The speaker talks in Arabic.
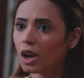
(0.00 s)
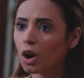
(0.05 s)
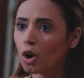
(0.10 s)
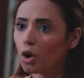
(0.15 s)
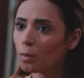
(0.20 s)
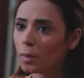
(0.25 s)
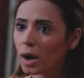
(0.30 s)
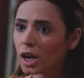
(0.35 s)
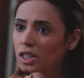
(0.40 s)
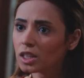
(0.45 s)
لا
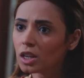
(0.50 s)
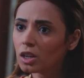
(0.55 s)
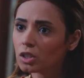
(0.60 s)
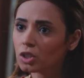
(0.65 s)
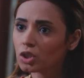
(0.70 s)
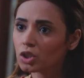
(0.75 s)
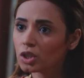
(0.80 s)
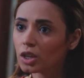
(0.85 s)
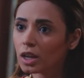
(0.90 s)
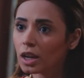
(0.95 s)
هو ما
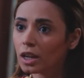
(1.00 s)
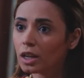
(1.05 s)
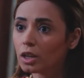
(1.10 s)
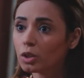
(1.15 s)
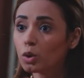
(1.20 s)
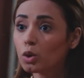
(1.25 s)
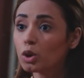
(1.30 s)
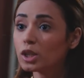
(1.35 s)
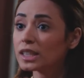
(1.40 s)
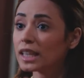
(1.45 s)
حصلش
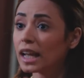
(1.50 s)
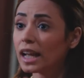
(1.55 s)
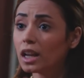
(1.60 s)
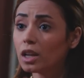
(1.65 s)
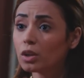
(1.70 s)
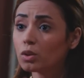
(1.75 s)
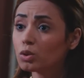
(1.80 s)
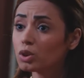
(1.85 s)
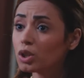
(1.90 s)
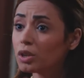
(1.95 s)
لان هو استحاله
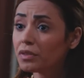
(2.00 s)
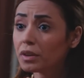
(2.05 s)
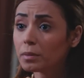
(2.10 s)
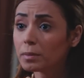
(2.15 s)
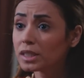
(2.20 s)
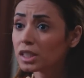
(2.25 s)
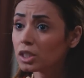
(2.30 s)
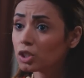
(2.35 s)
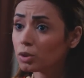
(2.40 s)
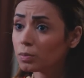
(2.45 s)
يكون شاف
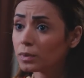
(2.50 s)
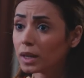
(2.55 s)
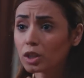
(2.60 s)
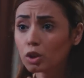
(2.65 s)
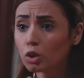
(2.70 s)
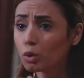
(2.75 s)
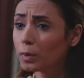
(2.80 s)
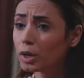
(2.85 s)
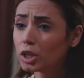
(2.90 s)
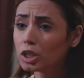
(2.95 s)
المسج
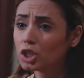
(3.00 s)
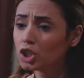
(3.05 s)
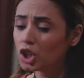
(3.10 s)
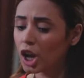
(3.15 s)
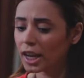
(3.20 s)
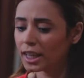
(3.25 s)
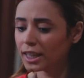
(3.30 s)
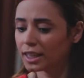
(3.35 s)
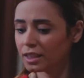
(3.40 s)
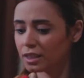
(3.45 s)
بتاعتك وما ردش
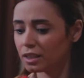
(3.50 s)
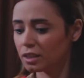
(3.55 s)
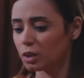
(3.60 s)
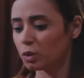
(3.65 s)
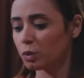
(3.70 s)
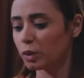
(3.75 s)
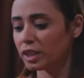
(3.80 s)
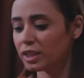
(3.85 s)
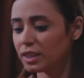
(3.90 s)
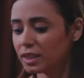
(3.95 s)
عليكي
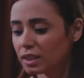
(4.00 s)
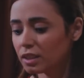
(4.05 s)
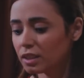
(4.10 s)
وريني